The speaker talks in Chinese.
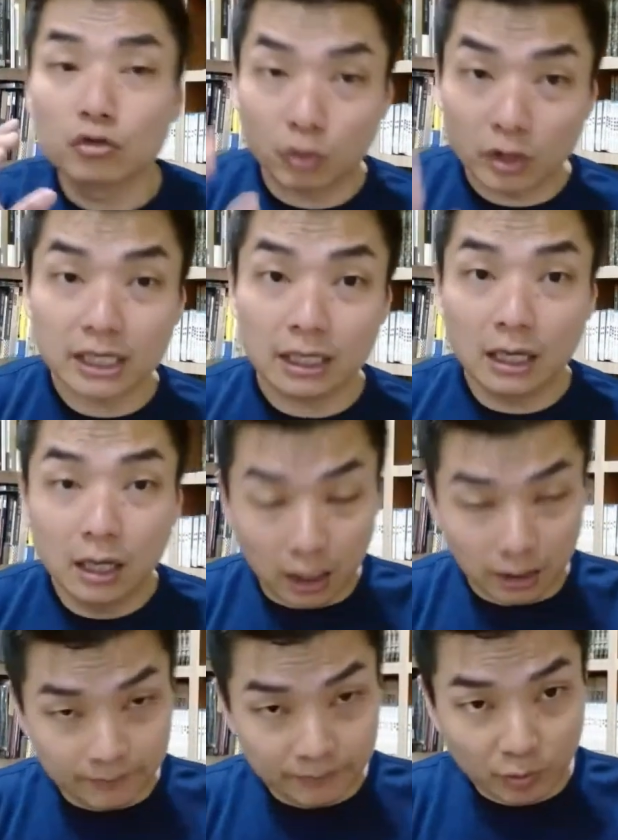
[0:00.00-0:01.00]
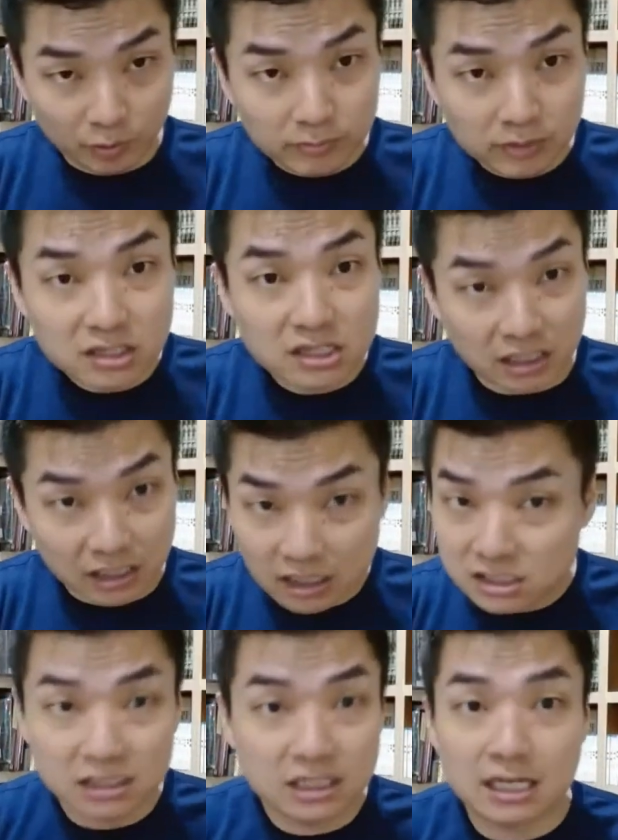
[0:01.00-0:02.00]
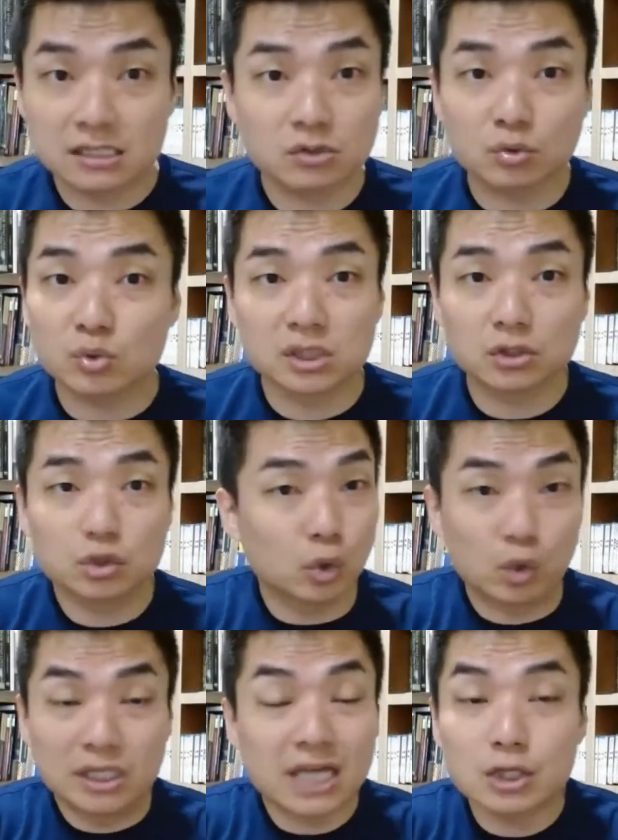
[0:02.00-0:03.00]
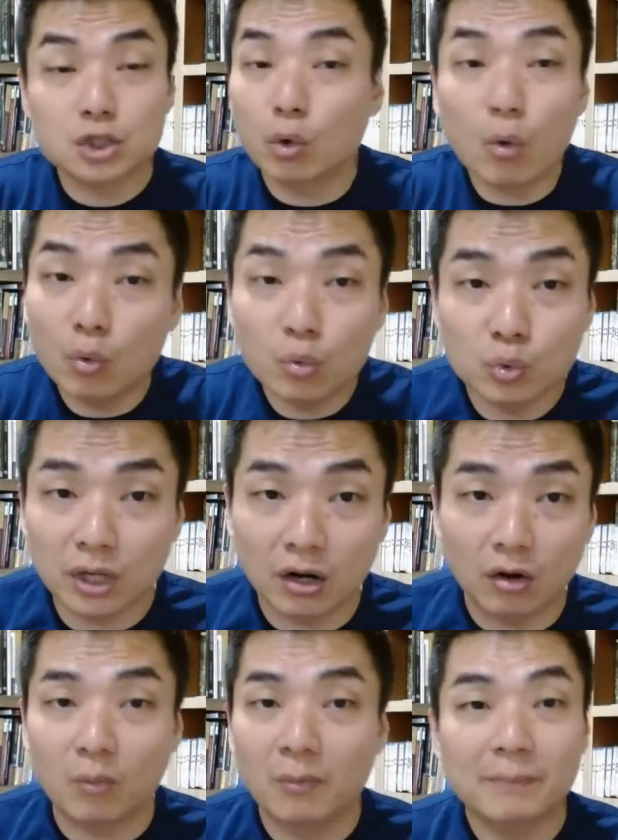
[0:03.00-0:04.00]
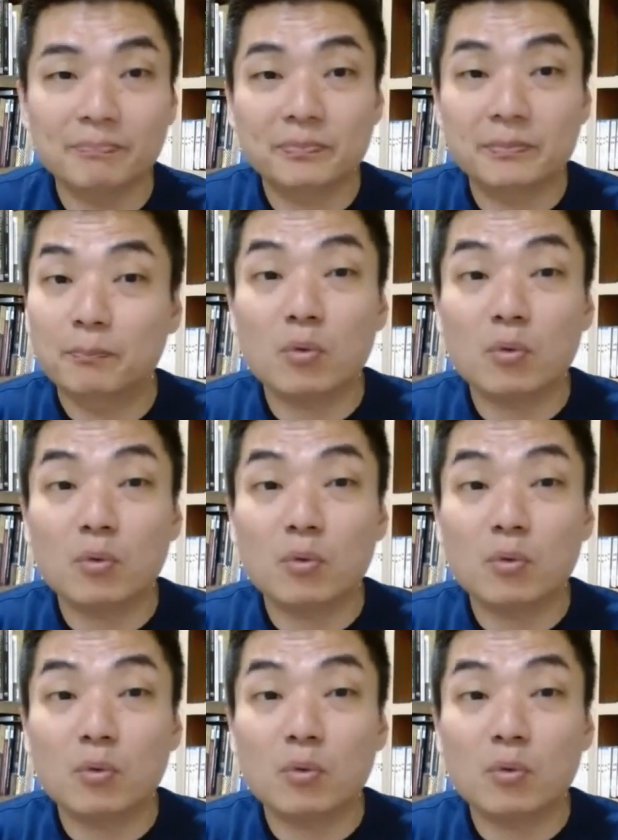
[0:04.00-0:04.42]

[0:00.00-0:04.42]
所以，呃，这整个津贴制度是存在错误的哈，我们。